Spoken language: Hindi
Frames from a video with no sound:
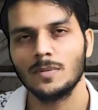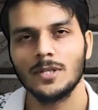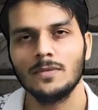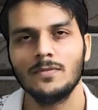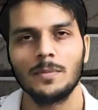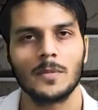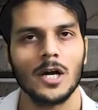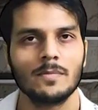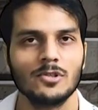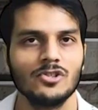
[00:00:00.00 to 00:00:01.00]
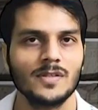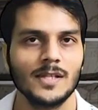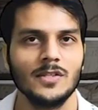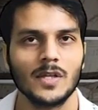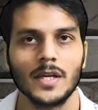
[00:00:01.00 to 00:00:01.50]
बाद हम फ्लिपकार्ट में जो
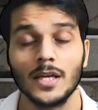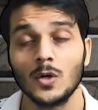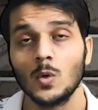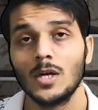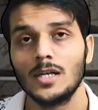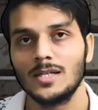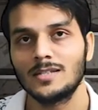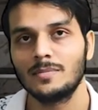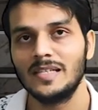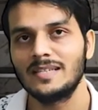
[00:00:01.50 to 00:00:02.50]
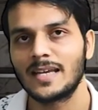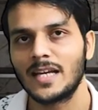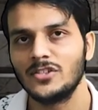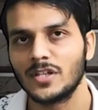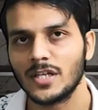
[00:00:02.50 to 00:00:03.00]
सर्च करेंगे गूगल नेस्ट मिनी
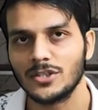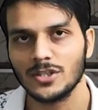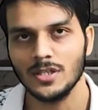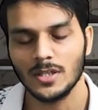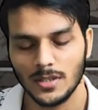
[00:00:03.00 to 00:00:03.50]
सेकेंड जनरेशन